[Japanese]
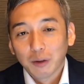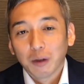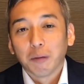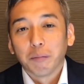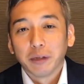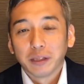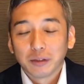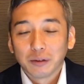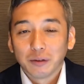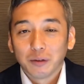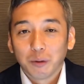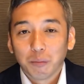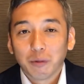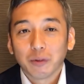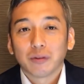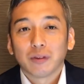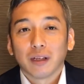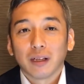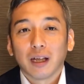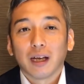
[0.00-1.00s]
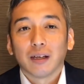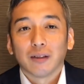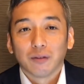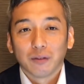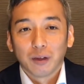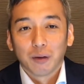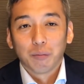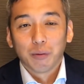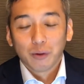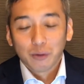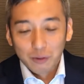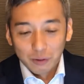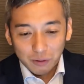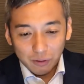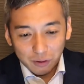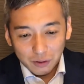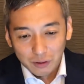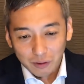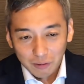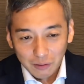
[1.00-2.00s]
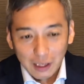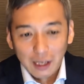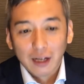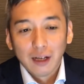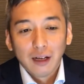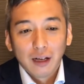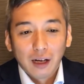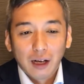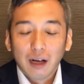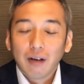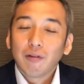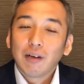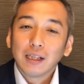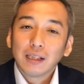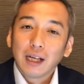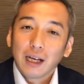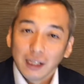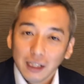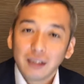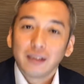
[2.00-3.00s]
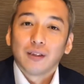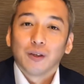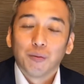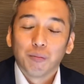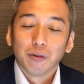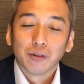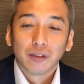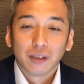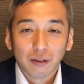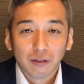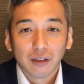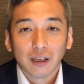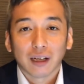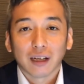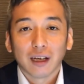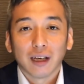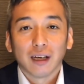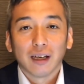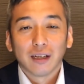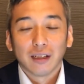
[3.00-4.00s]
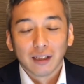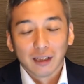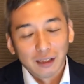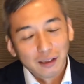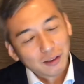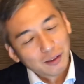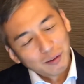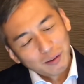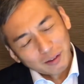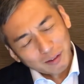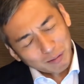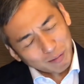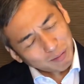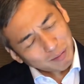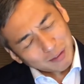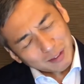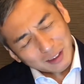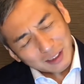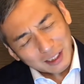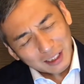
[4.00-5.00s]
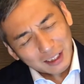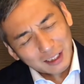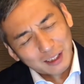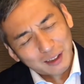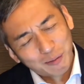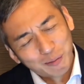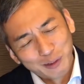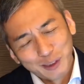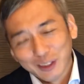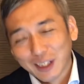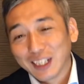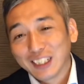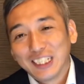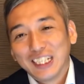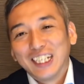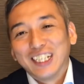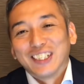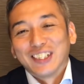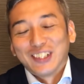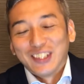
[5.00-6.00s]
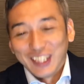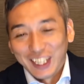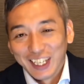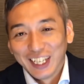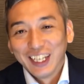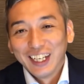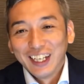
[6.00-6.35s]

は別に思ってないので僕とは合わないって思ってるだけなんですなんだろう難しいですね